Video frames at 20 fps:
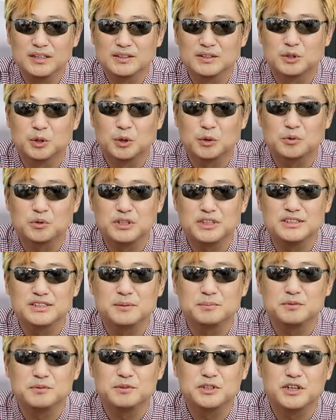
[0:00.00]
그러고 이
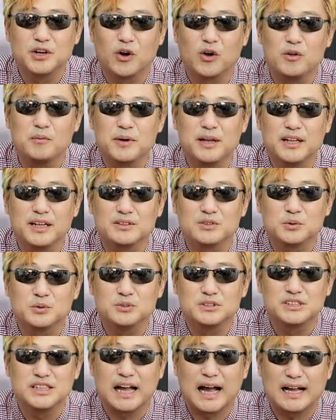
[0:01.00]
제품들이 얼마나
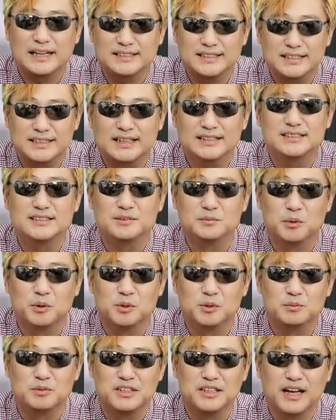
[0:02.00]
좋은지 아직까지는
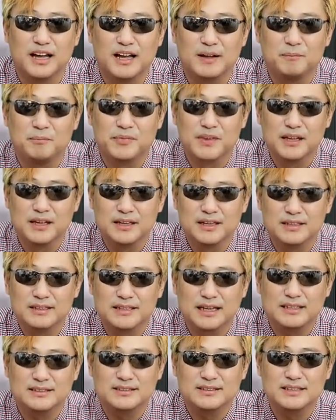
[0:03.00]
모릅니다.
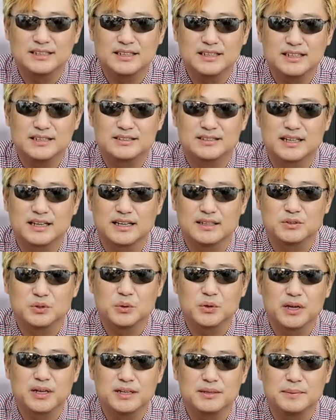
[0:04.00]
단지 제가
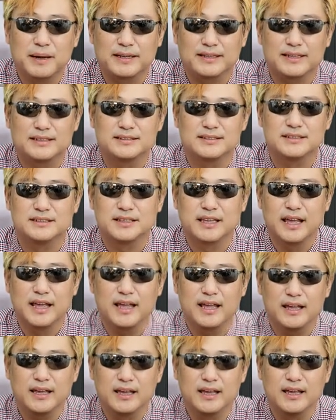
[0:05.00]
소개를 받았을
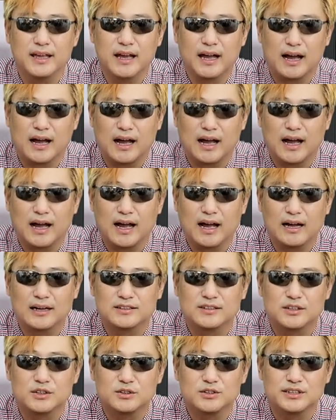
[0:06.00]
때 아
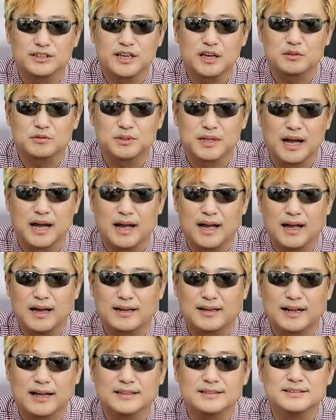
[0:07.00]
그럴 수 있겠구나
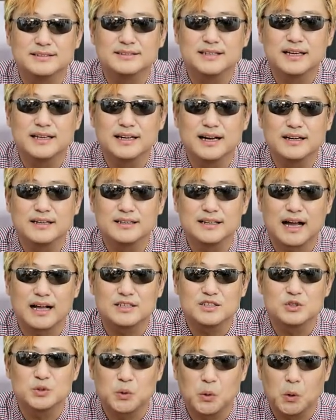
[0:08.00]
라는 생각을
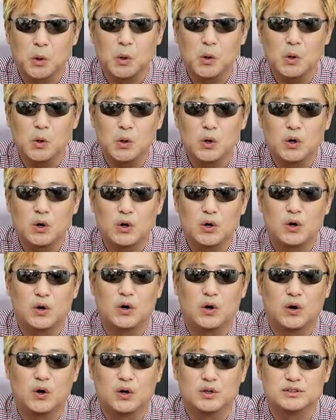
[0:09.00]
가지고
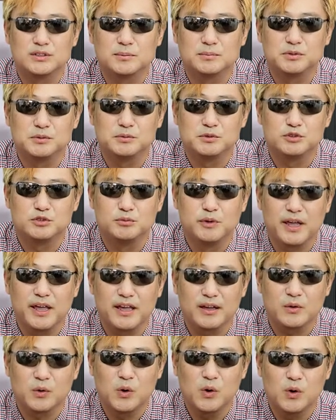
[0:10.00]
어, 제품 을
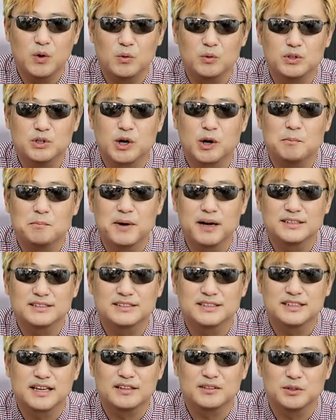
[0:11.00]
구매했고 오늘
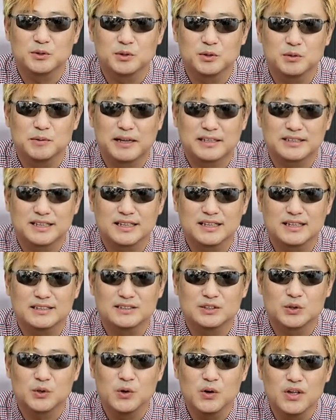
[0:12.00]
언박싱에서도
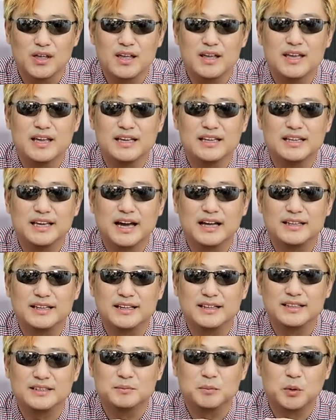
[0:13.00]
마찬가지로 이
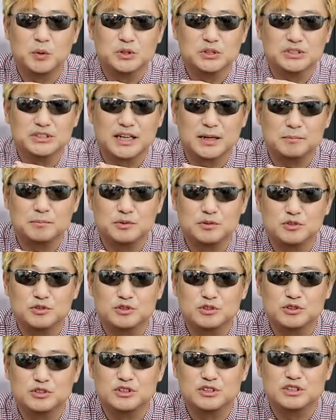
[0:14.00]
안에 있는 모든
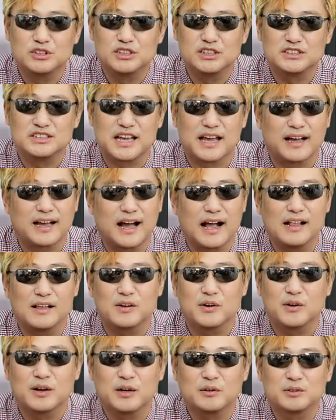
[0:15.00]
제품군들을 제가
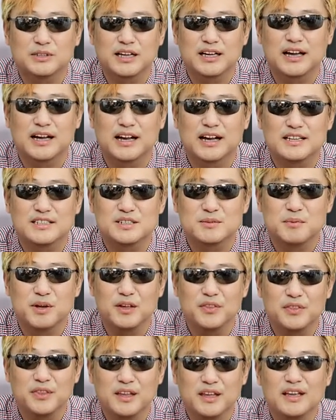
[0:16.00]
알 거라고
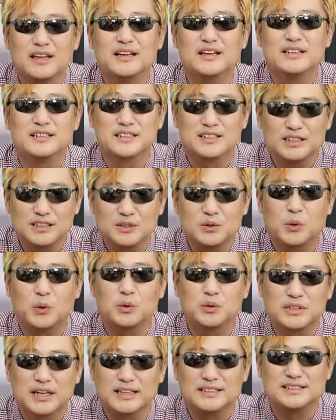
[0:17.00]
생각하시면 큰
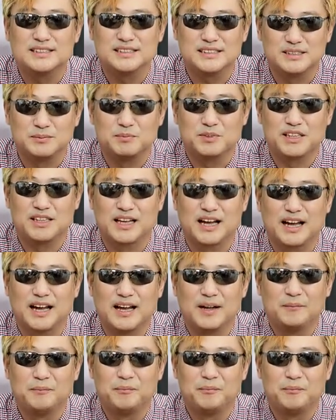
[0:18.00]
오산이십니다.